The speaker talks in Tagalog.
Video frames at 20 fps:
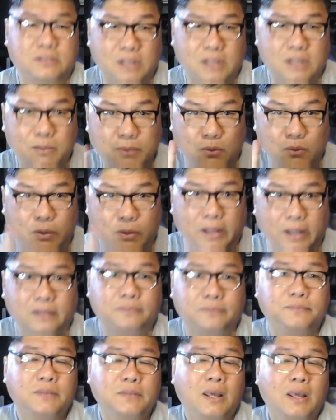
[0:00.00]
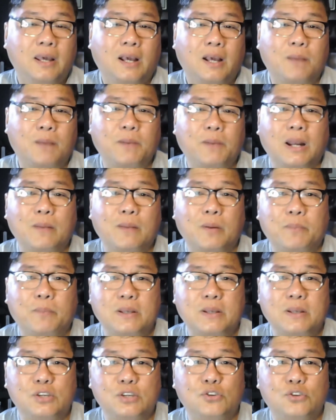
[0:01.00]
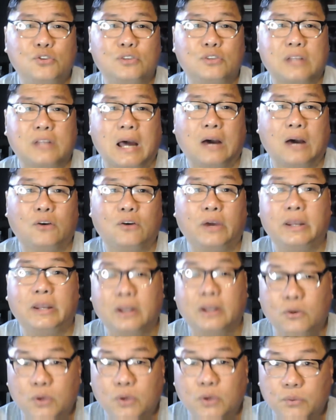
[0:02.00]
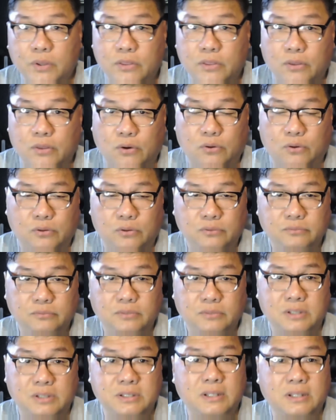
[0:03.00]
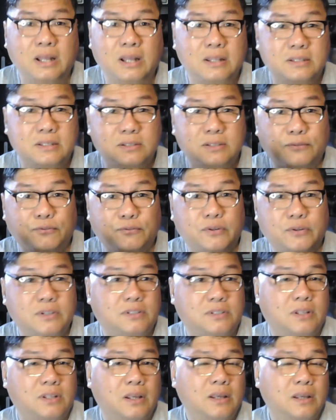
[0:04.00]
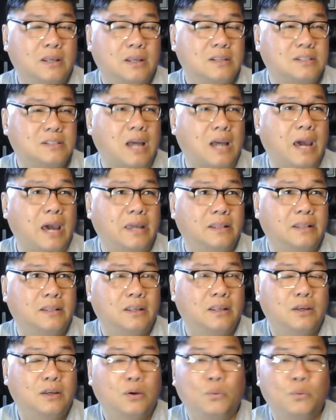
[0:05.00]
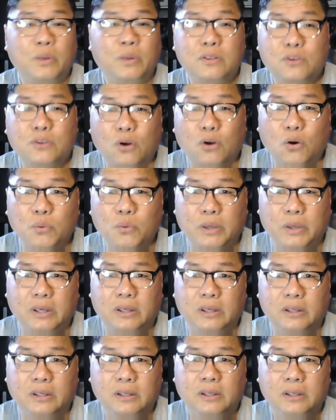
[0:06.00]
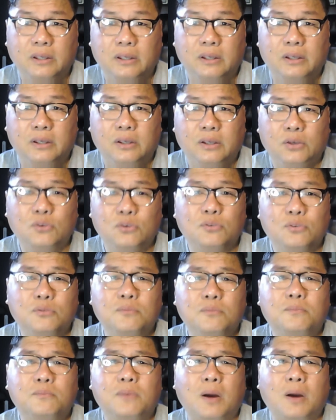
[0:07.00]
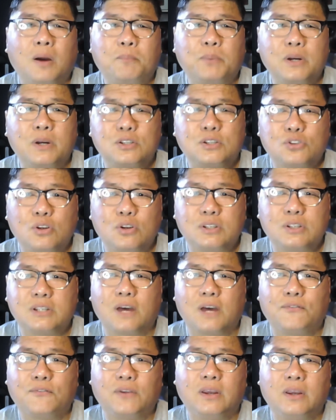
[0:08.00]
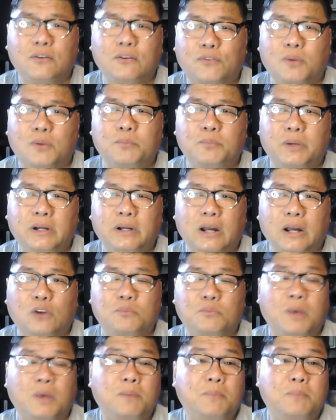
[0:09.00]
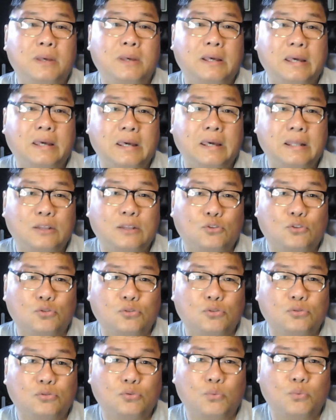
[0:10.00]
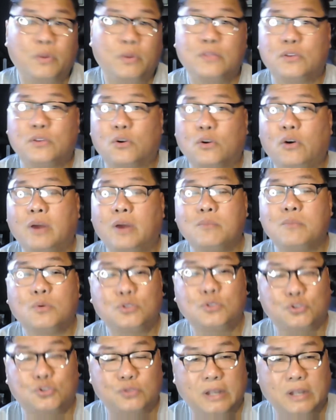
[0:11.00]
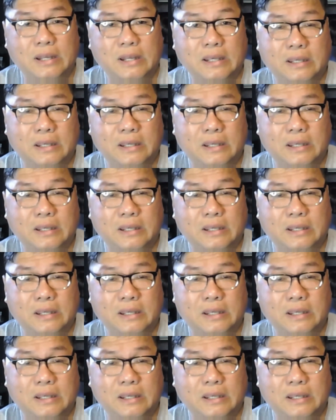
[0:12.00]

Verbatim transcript: Number 1, kapag napapansin nyo yung tao ay nagwi-withdraw. Kasi that is the first sign withdrawing. Yung a person suffering from burnout may begin to withdraw emotionally.